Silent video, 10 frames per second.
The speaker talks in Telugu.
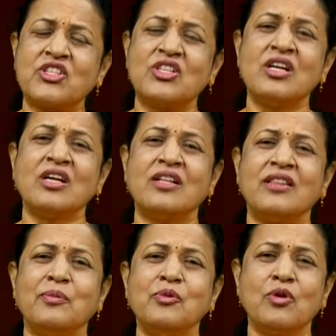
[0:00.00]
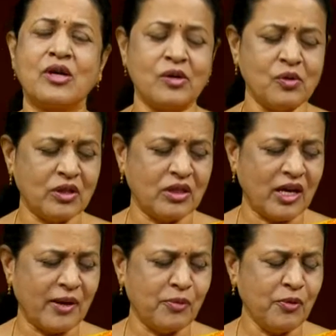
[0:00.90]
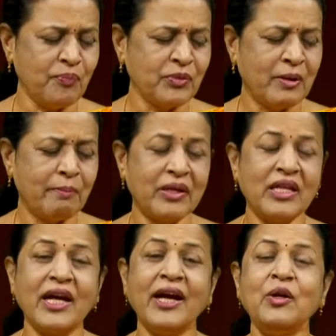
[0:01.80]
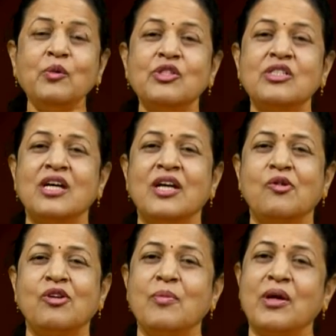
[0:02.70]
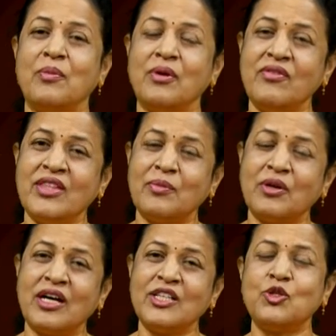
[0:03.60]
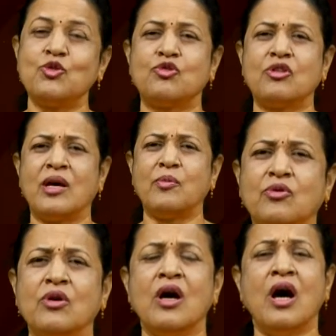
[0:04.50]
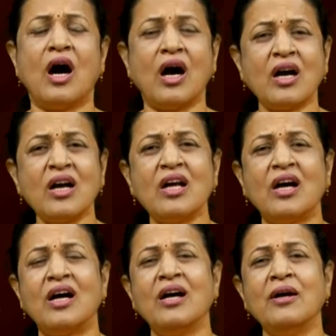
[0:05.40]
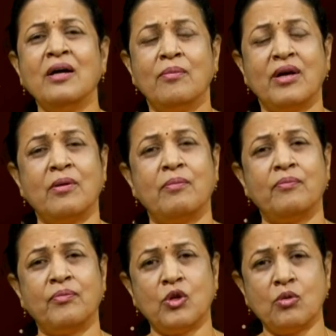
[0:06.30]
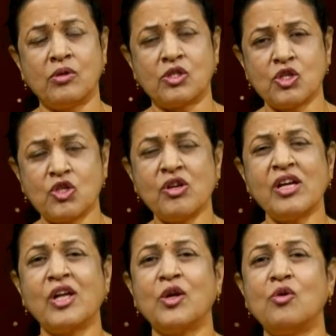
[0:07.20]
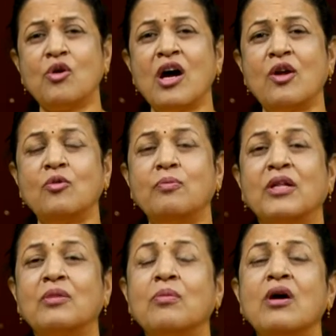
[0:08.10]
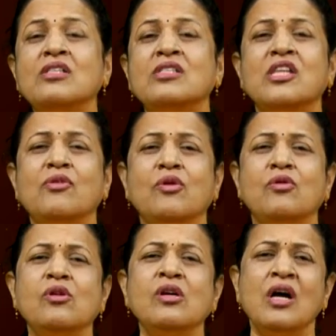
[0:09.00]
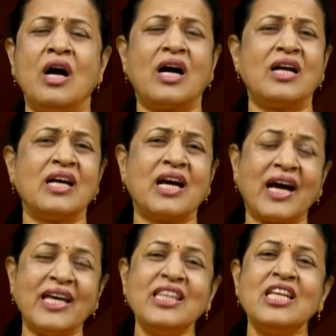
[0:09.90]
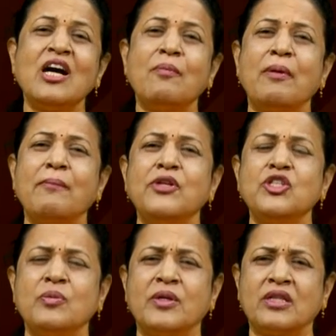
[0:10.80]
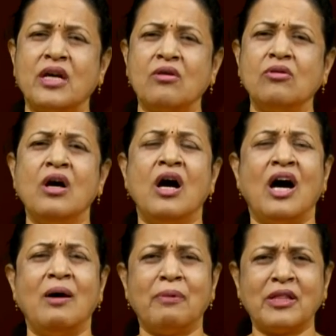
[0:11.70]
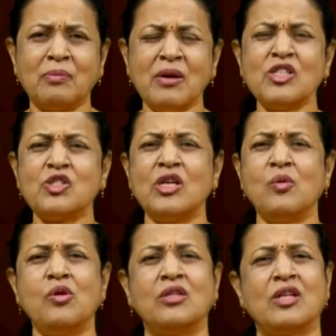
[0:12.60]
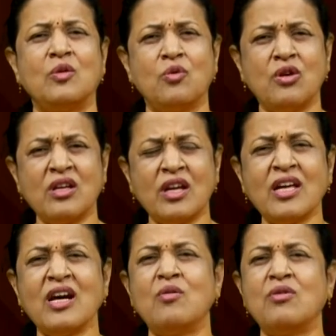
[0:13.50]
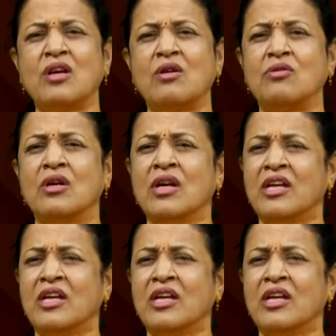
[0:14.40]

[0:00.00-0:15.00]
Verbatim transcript: దర్శనా గ్రంథము ఒకటో అధ్యాయము పదిహేడో వచనాన్ని కూడా మనం ఈ విధముగా చూస్తున్నాము అక్కడ మరి శిష్యుడైన యోహాను పద్మాస్ దీవిలో అక్కడ ఖైదీగా పంపించబడతాడు ఆ పద్మాస్ దీవిలో అతను ఒంటరిగా ఉంటారు